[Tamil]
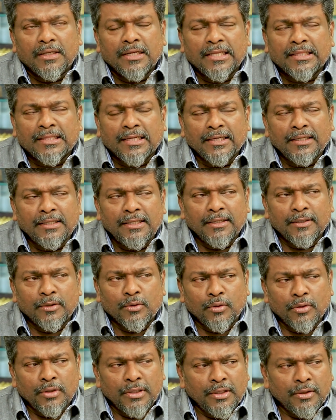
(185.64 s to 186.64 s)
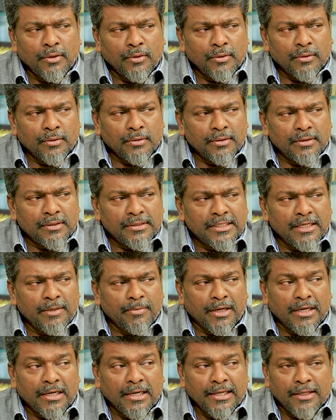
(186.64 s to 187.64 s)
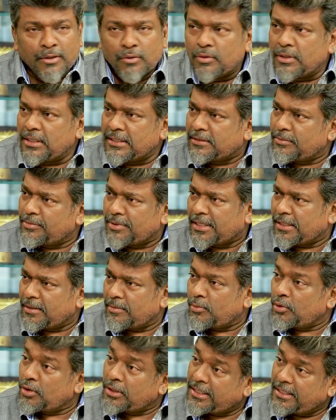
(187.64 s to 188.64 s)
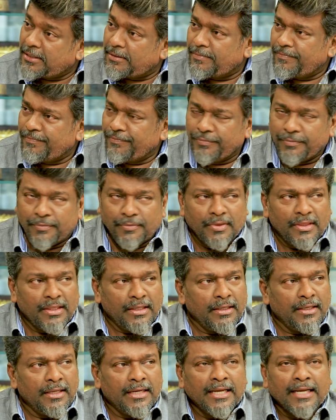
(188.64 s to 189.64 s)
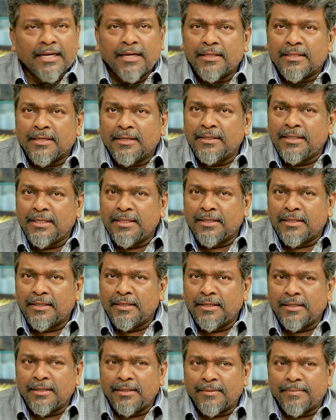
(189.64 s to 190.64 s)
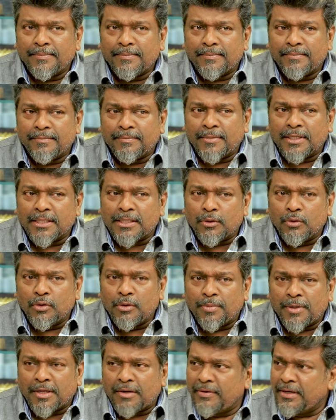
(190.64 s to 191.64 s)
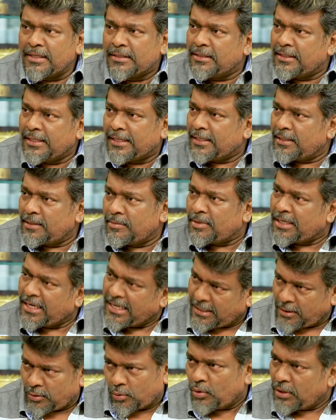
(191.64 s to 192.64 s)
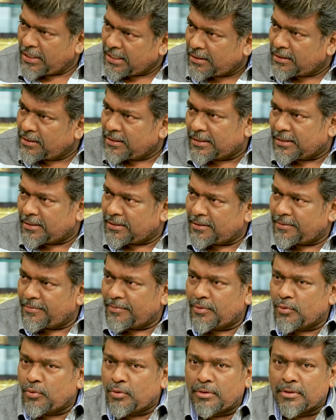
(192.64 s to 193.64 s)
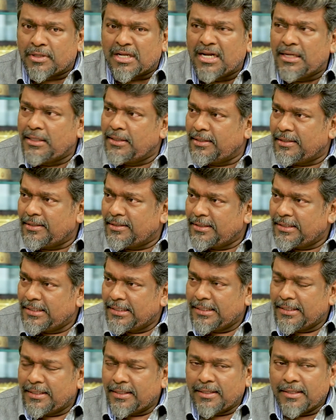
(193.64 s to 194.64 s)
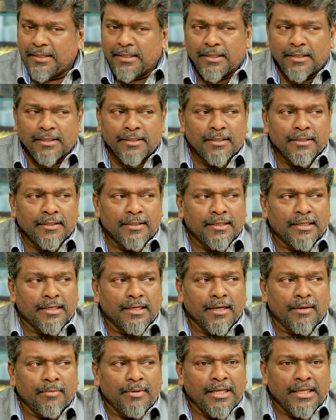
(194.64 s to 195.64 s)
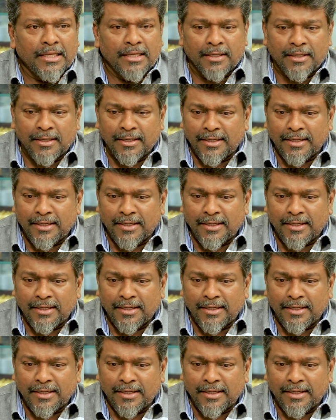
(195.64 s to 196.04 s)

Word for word: நான் தகுதி இருக்கோ இல்லையோ சினிமாவில் நடிக்கணும்னு ஆசைப்பட்டேன் முதல்ல எனக்கு என்ன தகுதி இருக்குதுன்னு மற்றவங்க பார்வையில் அது தெரியாது பட் எனக்குள்ளே இருந்தது அது ஒரு கங்கு அது அப்படியே